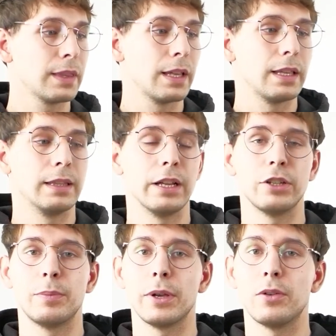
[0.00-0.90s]

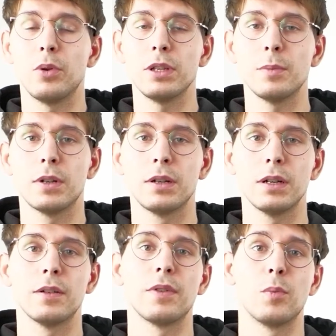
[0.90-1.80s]
Значит, переходим
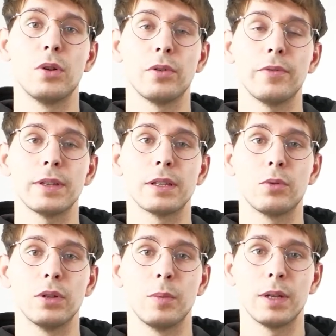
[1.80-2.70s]
к формулировке
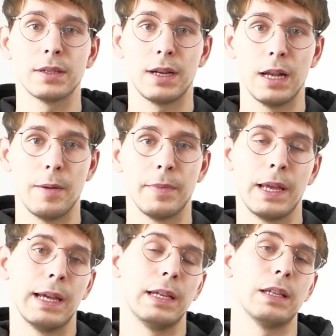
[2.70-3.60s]
закона Паскаля.
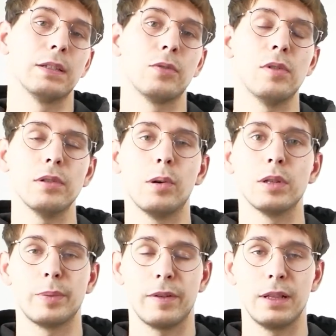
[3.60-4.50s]
Этот закон, он
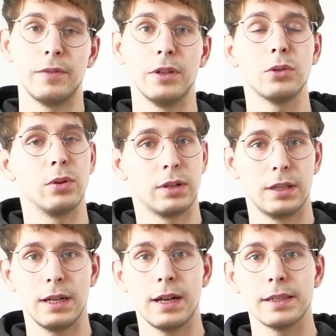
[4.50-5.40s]
справедлив не только
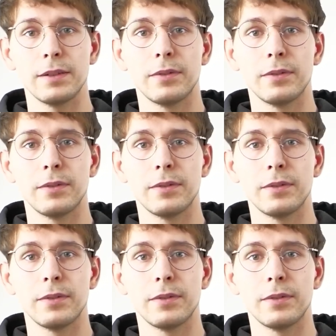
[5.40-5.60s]
для газов,